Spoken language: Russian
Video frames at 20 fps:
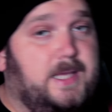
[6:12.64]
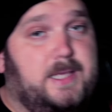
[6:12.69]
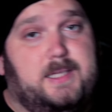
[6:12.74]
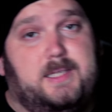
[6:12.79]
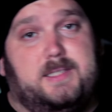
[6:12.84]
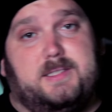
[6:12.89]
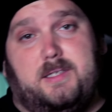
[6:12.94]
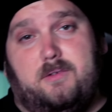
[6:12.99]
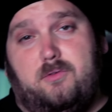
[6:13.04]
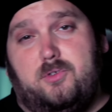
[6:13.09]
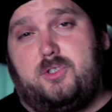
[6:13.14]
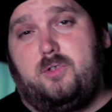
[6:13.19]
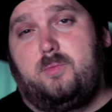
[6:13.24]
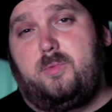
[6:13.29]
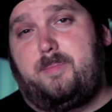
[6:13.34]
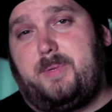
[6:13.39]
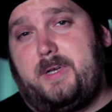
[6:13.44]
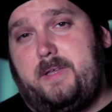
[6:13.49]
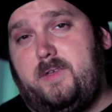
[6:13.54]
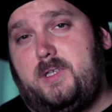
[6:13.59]
Для того, чтобы
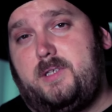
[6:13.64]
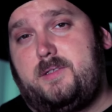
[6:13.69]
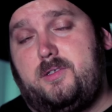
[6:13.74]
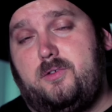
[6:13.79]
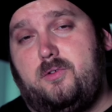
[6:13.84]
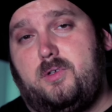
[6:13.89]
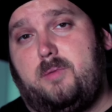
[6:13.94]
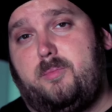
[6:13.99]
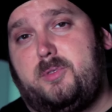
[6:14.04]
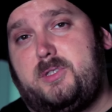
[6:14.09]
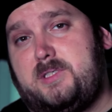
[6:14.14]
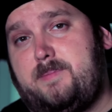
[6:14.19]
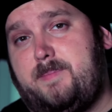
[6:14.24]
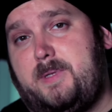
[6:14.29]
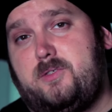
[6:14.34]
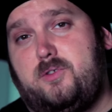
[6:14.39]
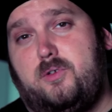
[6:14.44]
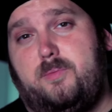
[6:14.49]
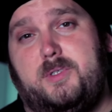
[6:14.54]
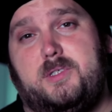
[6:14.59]
проверить ее
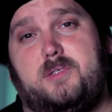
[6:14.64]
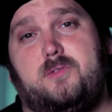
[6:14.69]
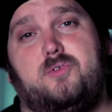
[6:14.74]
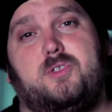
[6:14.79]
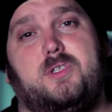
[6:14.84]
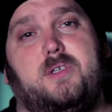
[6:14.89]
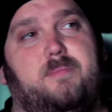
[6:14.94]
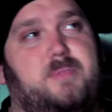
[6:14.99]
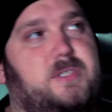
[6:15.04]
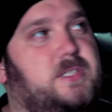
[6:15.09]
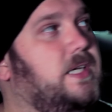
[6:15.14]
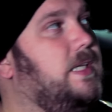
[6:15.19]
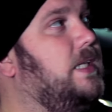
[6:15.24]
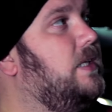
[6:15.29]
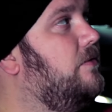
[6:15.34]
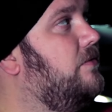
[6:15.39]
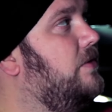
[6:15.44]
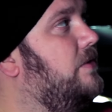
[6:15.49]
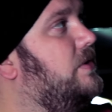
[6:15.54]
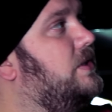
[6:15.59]
работоспособность, нужно
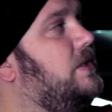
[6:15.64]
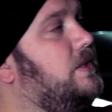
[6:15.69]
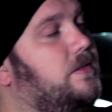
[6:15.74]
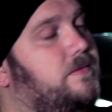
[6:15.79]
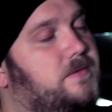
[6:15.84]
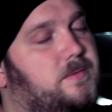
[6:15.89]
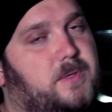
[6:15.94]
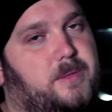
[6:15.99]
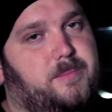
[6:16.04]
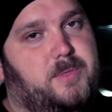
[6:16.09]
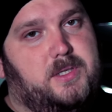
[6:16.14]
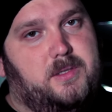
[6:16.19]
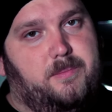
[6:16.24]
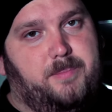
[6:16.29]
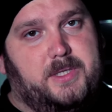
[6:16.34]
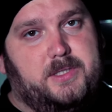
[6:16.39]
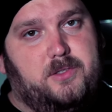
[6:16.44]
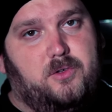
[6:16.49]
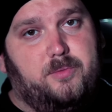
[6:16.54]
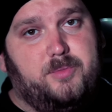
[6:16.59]
обязательно вывесить автомобиль на
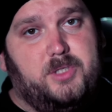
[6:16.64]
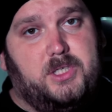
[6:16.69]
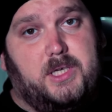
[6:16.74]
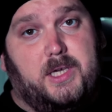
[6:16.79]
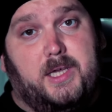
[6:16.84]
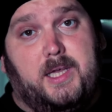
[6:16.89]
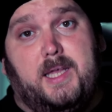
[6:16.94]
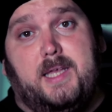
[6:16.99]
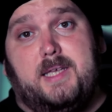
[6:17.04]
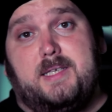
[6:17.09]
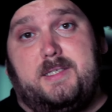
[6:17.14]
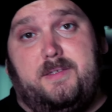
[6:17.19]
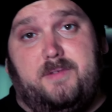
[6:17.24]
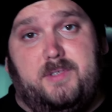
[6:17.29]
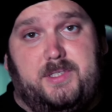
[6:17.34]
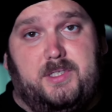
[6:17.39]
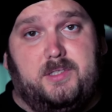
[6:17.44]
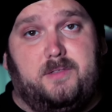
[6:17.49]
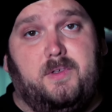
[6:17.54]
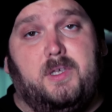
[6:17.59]
подъемнике,
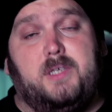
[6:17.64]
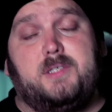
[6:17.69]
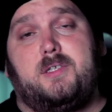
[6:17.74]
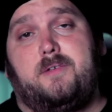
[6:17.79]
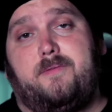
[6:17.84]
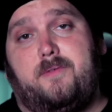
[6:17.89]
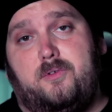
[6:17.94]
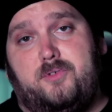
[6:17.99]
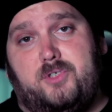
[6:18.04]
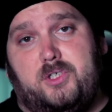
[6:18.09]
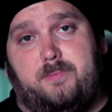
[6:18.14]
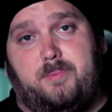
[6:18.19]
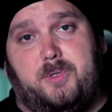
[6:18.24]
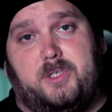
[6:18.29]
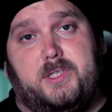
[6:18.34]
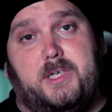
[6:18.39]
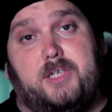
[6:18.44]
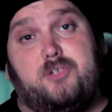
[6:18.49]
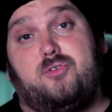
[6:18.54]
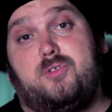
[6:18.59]
завести двигатель, включить
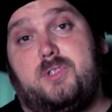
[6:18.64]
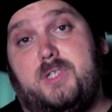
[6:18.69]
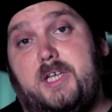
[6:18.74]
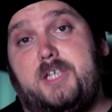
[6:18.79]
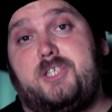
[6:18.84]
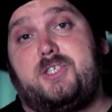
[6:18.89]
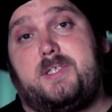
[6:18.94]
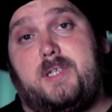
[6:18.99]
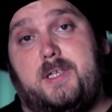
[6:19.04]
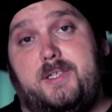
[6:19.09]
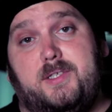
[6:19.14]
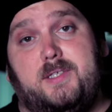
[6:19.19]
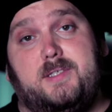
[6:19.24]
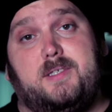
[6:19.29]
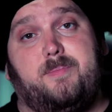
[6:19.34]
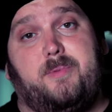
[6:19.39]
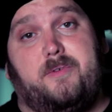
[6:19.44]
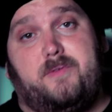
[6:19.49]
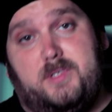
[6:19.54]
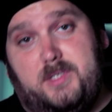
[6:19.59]
передачу и дальше следить
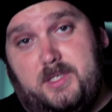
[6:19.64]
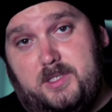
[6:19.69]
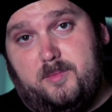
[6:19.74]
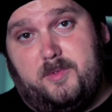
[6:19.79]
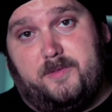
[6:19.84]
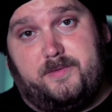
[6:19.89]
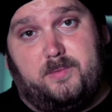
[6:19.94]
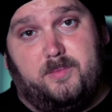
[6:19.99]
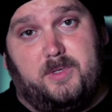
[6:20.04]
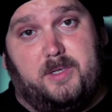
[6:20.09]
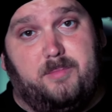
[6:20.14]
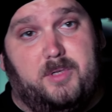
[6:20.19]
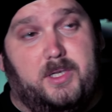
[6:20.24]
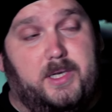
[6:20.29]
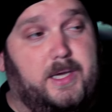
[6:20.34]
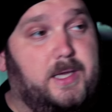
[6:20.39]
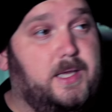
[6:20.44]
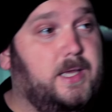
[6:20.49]
за поведением автомобиля.